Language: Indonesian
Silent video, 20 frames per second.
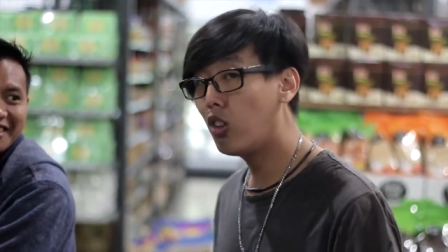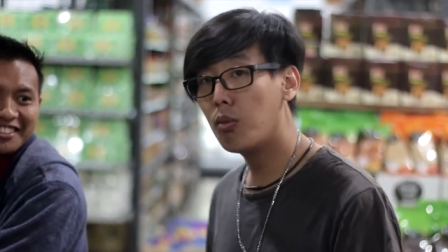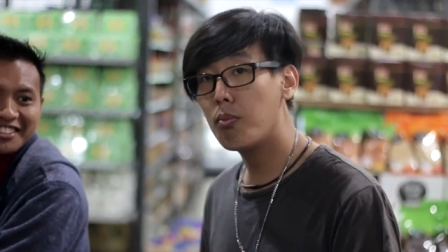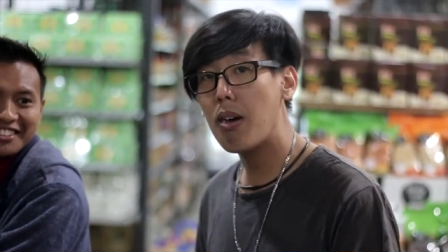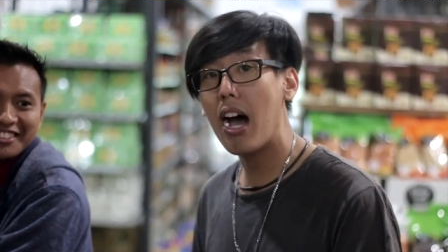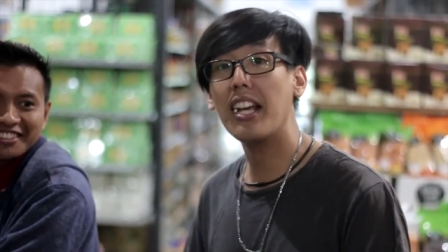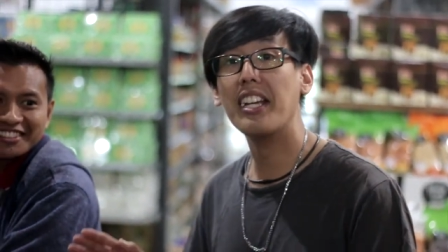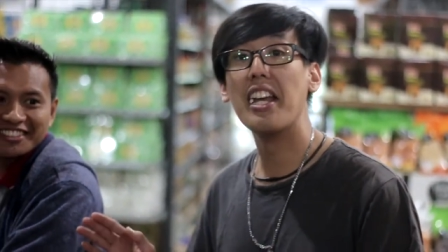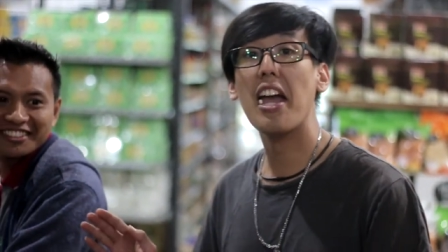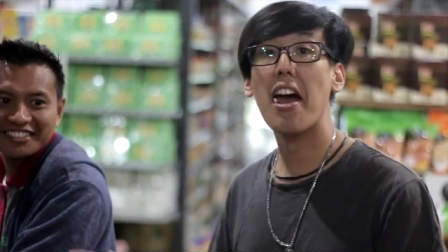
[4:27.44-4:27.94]

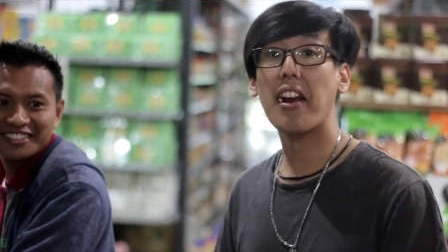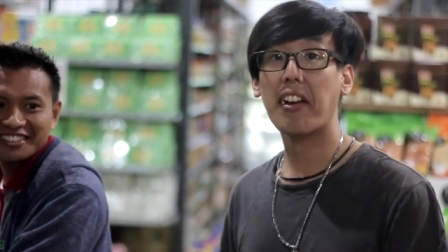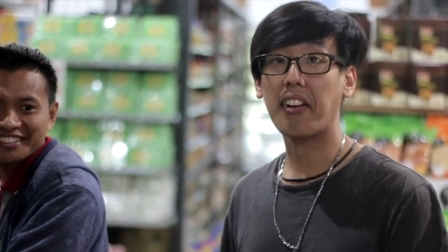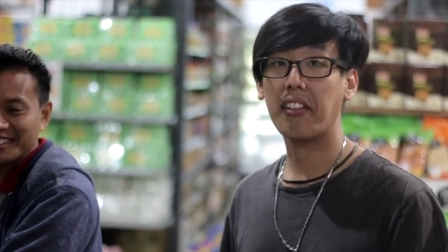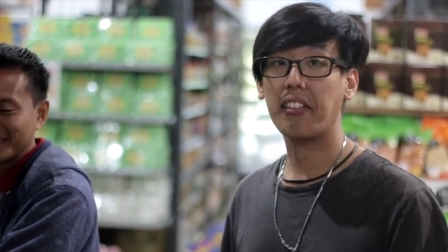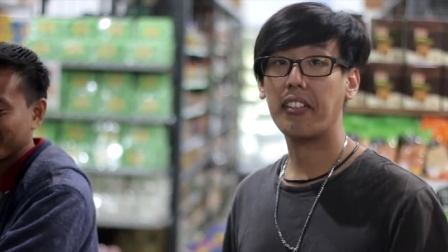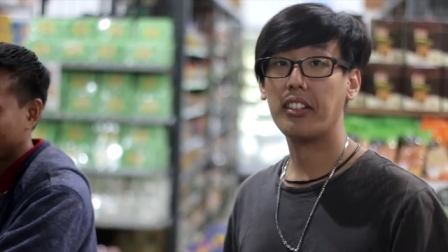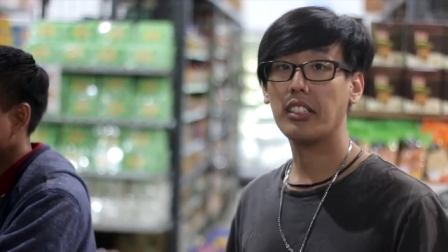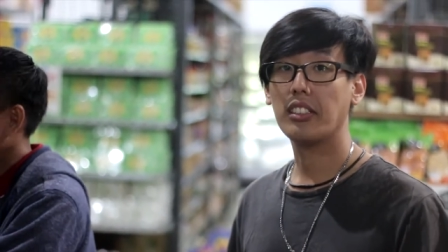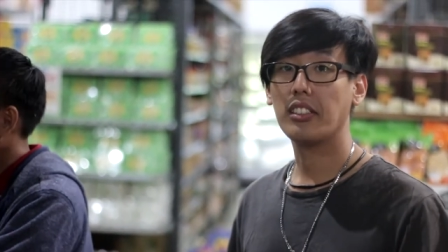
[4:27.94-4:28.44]
bayar
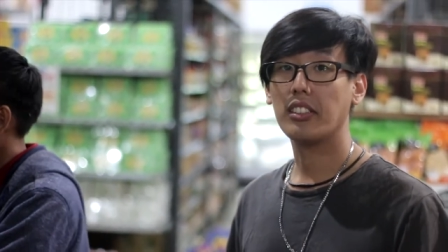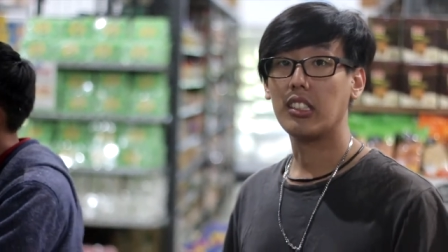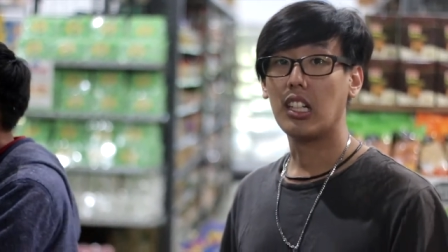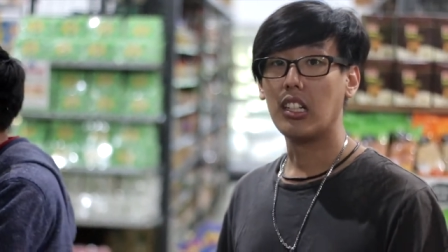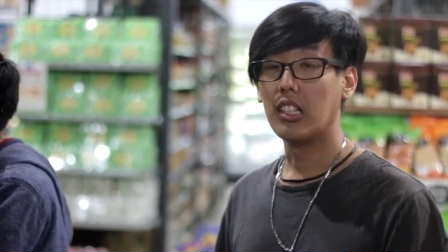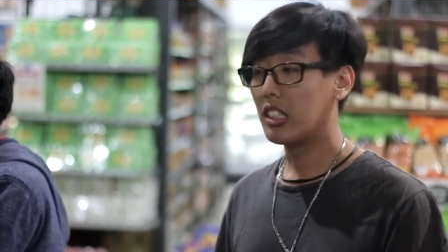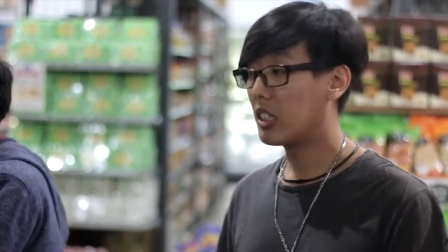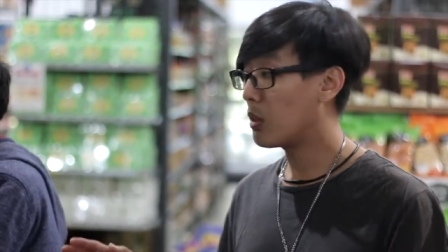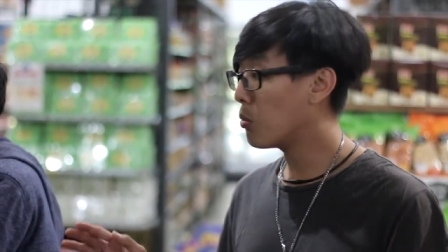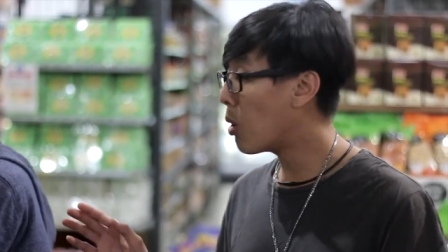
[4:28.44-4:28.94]

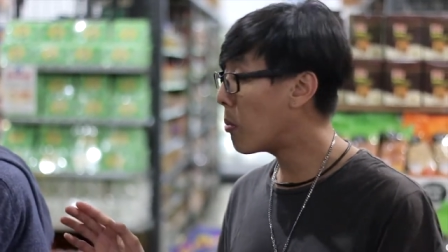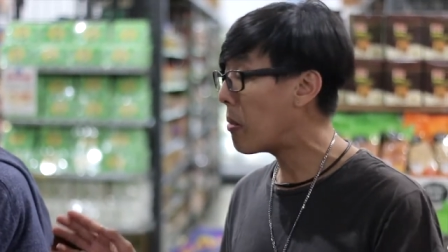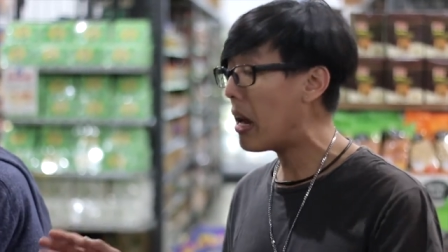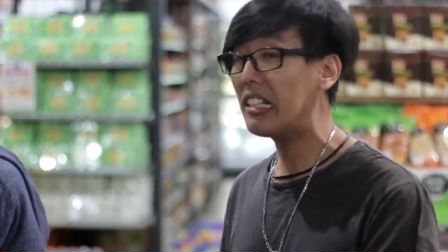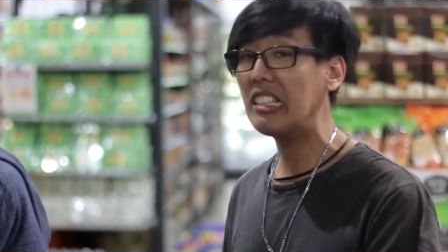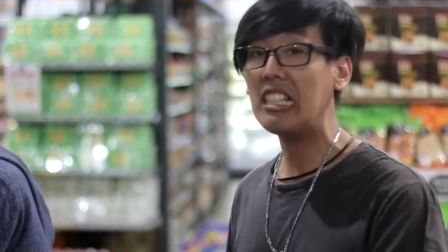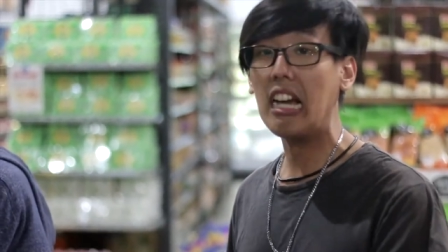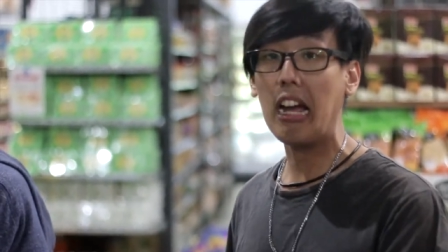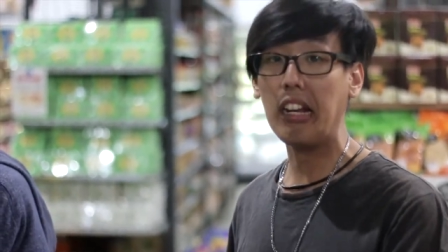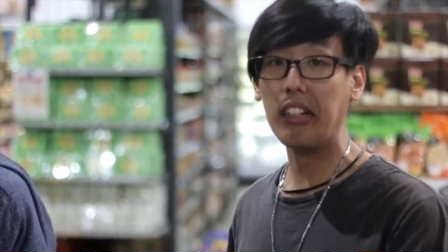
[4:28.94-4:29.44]
semua
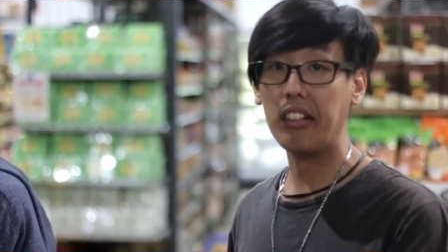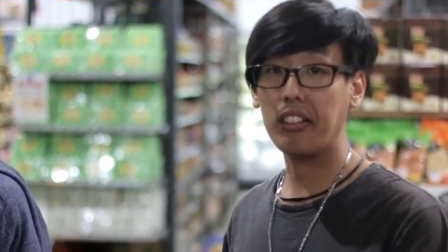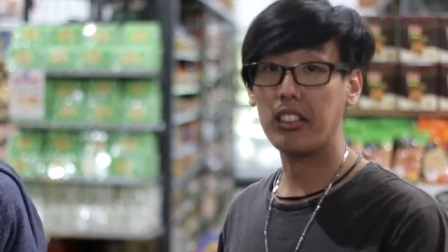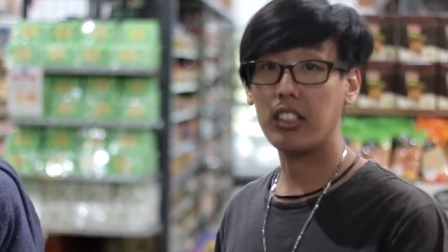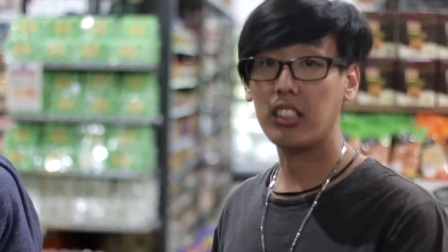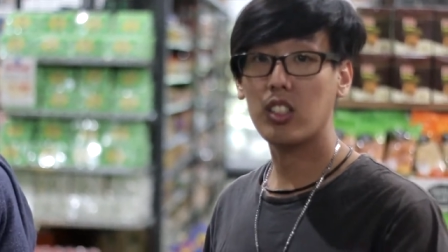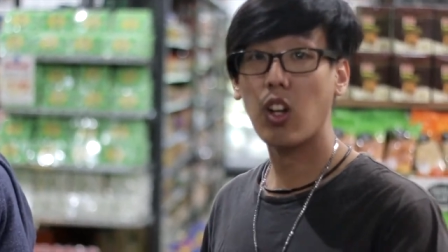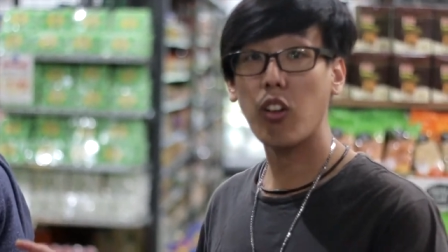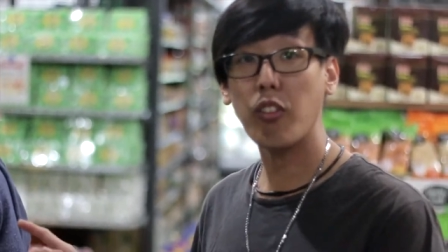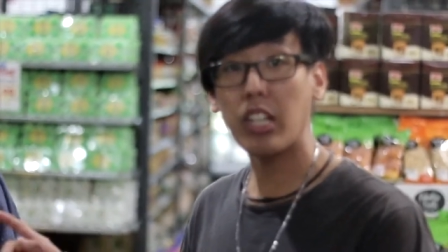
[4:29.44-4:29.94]
belanjaan.
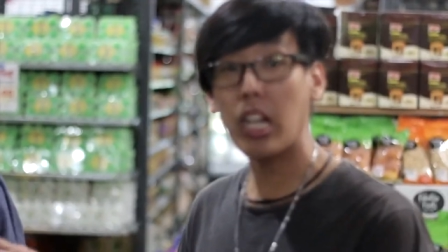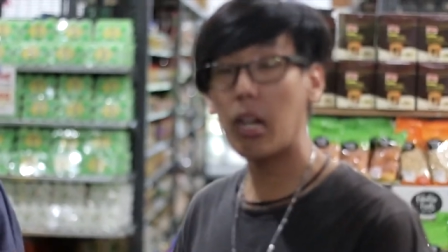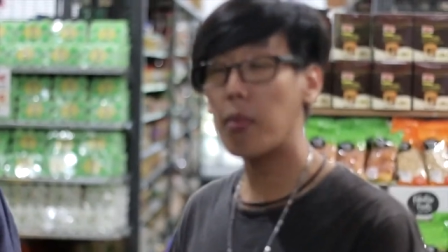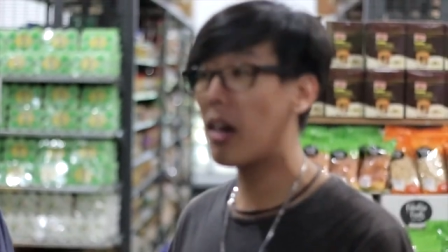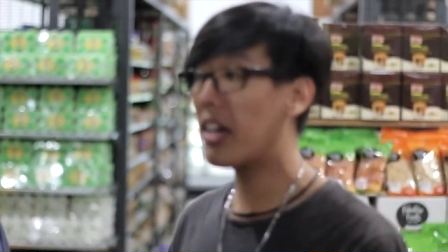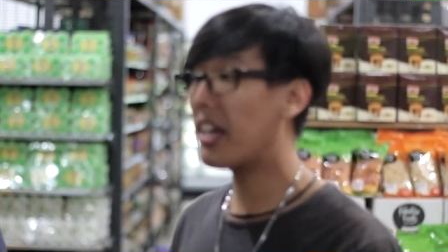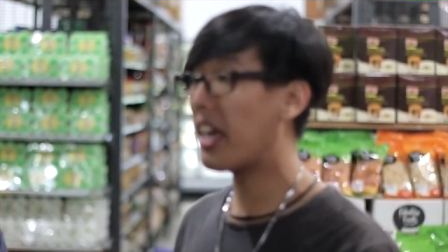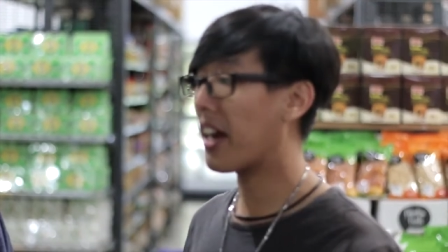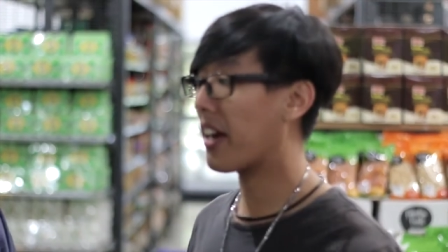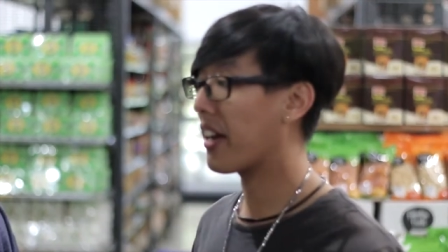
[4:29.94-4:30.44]
Taufik mau
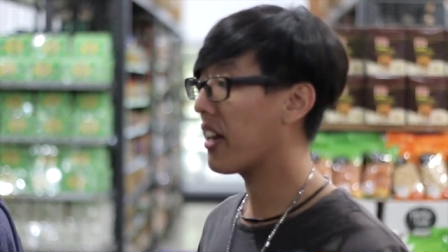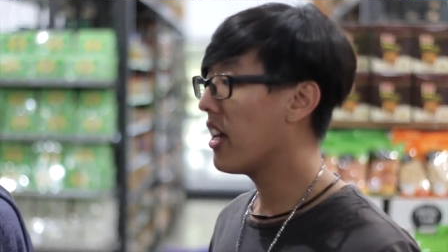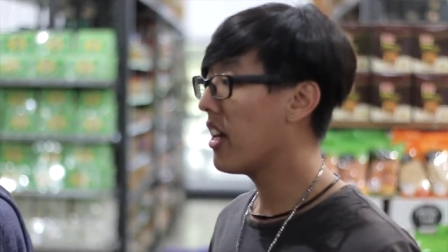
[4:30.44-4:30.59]
bayar